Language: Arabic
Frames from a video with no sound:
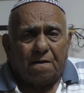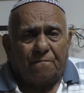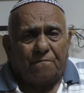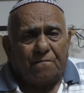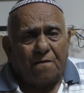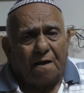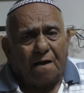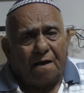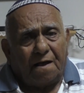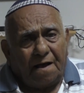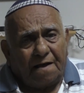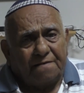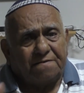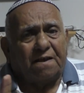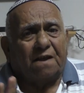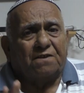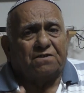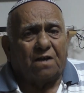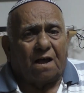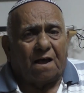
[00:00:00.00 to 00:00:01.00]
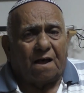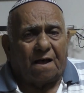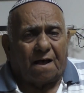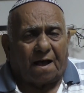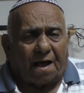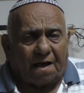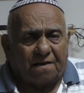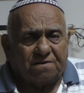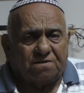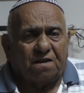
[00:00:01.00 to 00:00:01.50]
لفنا عشر,
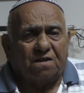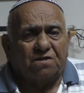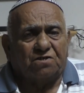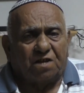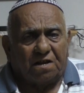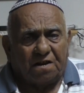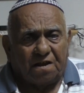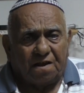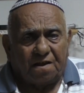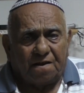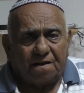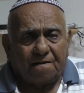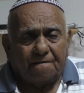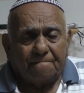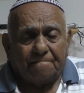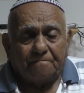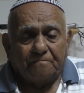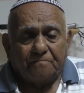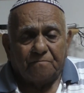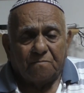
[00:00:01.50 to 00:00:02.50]
عشر سنين